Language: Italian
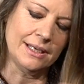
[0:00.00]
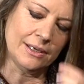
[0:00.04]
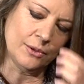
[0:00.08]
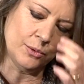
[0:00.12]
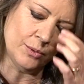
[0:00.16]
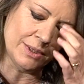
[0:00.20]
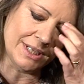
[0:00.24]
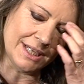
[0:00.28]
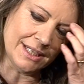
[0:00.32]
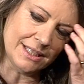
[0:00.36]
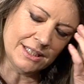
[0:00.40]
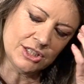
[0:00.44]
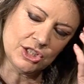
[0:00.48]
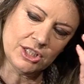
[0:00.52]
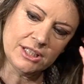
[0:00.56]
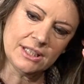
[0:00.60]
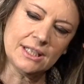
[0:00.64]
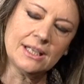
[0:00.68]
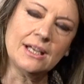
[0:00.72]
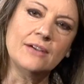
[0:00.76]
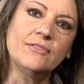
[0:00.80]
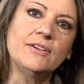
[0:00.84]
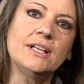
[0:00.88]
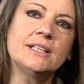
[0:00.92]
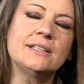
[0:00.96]
una
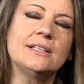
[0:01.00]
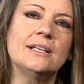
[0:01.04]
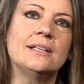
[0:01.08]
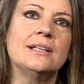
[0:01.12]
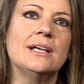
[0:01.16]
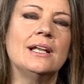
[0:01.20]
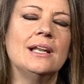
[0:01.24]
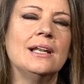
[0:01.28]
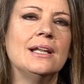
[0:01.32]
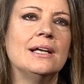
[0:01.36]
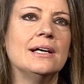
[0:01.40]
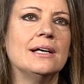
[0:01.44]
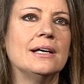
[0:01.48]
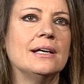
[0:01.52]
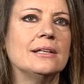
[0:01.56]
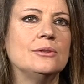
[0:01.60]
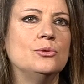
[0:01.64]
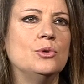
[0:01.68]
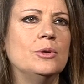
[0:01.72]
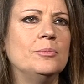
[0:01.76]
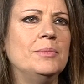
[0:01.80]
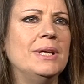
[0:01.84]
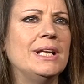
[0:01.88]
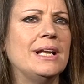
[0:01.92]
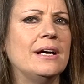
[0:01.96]
ricerca fatta nel
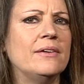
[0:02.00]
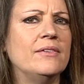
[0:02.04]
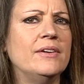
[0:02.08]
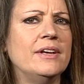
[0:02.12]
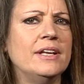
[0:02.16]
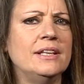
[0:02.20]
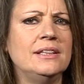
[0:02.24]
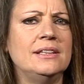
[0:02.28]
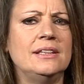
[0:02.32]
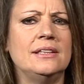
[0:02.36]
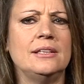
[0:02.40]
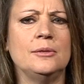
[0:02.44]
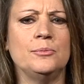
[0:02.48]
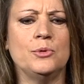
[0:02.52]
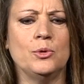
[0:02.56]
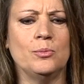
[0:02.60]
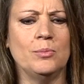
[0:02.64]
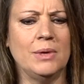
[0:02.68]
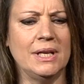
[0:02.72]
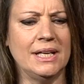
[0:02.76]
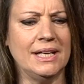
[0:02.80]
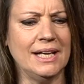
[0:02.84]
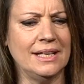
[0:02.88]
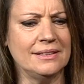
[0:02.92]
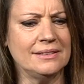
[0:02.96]
2020,
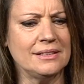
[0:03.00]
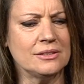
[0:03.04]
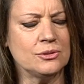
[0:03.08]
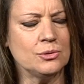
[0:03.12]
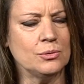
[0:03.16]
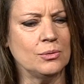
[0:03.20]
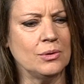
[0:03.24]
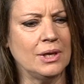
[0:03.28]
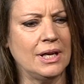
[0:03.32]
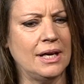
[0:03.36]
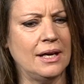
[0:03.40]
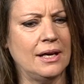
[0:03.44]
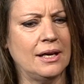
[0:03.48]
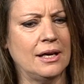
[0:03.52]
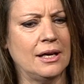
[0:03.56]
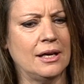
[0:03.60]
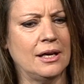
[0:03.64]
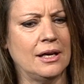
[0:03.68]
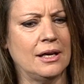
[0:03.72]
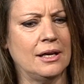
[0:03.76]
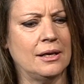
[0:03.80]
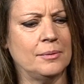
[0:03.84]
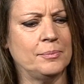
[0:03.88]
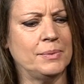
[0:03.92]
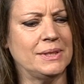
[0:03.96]
pubblicata
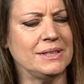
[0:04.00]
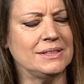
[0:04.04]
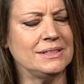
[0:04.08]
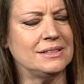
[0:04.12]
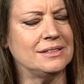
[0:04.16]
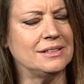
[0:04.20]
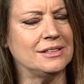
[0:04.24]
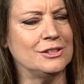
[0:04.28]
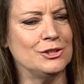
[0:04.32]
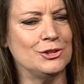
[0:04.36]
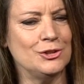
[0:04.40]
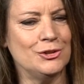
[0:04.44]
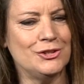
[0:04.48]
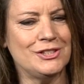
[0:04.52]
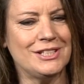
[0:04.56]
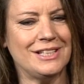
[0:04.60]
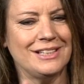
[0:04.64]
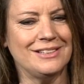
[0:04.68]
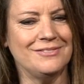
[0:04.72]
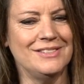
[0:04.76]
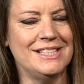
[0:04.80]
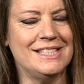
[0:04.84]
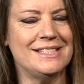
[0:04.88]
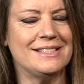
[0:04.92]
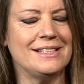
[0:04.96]
sulla prestigiosa
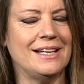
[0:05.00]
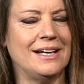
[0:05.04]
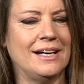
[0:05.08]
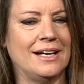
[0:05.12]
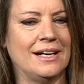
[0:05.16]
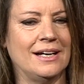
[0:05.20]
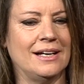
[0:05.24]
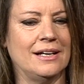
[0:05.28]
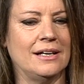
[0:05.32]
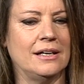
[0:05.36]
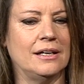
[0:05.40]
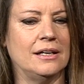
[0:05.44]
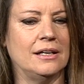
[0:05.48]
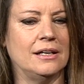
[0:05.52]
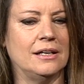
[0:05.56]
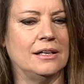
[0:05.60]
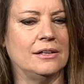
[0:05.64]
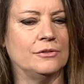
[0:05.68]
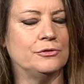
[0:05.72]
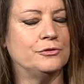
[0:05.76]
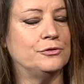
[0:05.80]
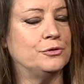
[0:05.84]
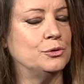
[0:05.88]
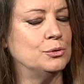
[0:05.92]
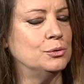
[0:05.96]

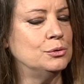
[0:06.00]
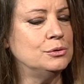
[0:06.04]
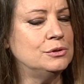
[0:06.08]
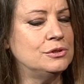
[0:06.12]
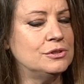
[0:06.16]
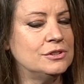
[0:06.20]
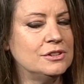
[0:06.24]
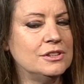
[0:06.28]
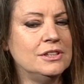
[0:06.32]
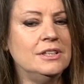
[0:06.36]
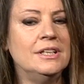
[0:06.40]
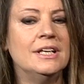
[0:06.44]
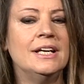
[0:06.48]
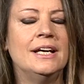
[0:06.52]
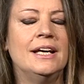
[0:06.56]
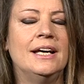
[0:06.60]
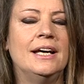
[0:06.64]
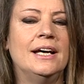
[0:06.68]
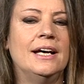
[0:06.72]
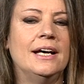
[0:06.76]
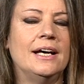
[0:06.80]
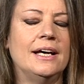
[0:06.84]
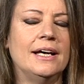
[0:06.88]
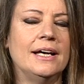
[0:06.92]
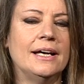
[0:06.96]
rivista Foods,
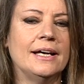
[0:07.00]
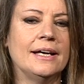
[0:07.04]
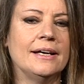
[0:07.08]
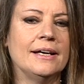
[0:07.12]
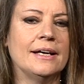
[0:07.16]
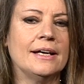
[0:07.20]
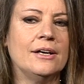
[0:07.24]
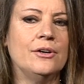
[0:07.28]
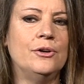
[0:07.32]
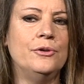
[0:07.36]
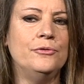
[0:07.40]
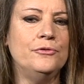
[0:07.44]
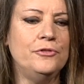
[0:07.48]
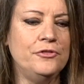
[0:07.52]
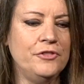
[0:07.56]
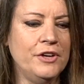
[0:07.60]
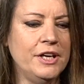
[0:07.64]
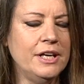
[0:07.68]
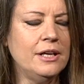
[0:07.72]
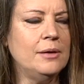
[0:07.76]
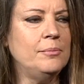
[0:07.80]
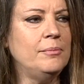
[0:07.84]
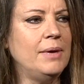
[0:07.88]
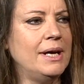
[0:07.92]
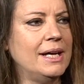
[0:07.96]
eh,
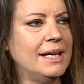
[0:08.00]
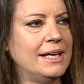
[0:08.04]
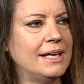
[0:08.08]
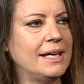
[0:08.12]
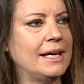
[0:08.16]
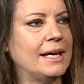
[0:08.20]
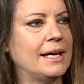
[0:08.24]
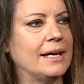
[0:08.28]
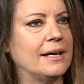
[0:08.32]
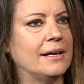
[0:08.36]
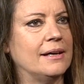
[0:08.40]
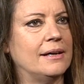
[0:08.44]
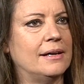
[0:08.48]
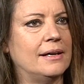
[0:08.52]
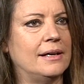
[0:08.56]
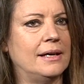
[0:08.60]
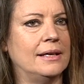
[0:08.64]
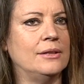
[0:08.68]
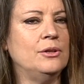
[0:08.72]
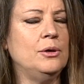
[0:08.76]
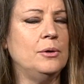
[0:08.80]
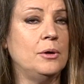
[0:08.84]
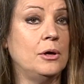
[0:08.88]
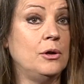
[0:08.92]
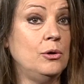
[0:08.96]
conferma che
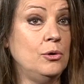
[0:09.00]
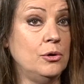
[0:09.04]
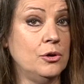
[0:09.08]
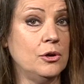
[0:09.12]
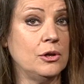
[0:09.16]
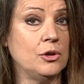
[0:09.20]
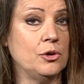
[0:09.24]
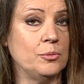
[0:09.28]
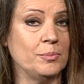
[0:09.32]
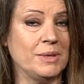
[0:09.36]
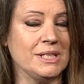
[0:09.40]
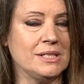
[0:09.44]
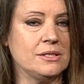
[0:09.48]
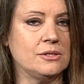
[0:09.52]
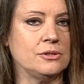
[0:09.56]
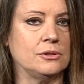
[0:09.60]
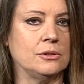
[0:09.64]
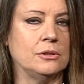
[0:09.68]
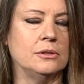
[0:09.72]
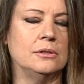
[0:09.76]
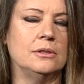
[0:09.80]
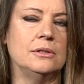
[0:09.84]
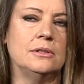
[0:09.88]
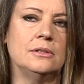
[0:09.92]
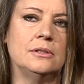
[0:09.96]
hanno, loro hanno
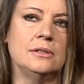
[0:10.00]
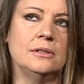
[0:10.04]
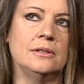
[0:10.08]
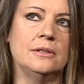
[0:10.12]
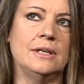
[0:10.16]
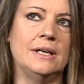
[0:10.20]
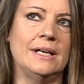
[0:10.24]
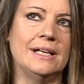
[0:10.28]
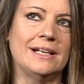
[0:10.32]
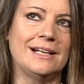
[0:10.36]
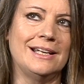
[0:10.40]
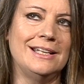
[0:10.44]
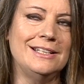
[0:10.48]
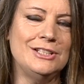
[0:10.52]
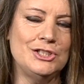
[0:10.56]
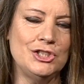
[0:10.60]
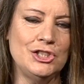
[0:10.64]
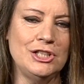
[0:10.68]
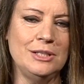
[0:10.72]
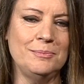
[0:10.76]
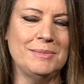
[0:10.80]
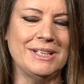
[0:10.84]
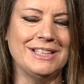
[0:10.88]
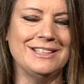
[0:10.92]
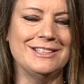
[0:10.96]
messo uh, a
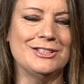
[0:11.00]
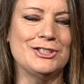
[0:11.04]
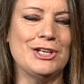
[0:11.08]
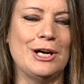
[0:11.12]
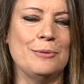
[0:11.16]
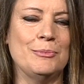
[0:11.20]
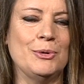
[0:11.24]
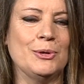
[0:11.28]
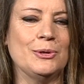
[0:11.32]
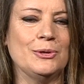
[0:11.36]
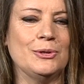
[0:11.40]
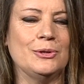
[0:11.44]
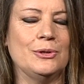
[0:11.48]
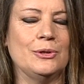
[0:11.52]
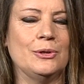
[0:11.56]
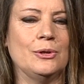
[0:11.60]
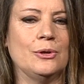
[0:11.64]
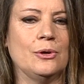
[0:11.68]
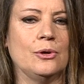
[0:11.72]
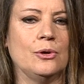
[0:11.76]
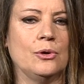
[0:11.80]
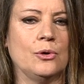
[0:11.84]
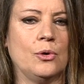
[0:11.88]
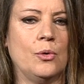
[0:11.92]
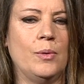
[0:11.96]
regime
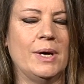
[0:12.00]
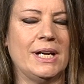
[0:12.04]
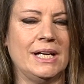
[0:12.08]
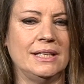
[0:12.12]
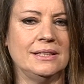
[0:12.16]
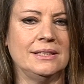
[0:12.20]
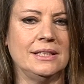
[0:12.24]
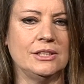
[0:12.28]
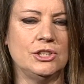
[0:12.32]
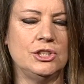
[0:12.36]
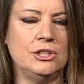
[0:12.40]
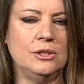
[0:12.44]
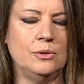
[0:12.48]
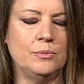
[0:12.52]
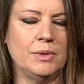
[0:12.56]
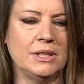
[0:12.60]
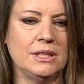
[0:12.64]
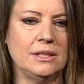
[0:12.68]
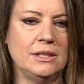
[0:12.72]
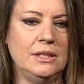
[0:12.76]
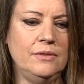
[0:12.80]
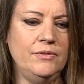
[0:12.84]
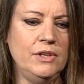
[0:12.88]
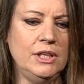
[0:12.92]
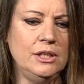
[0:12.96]
diciamo, 45
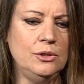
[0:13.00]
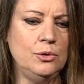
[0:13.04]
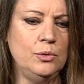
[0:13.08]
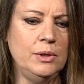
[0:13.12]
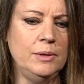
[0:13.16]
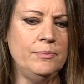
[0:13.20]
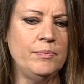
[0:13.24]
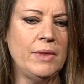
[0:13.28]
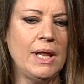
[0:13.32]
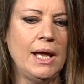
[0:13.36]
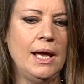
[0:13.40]
individui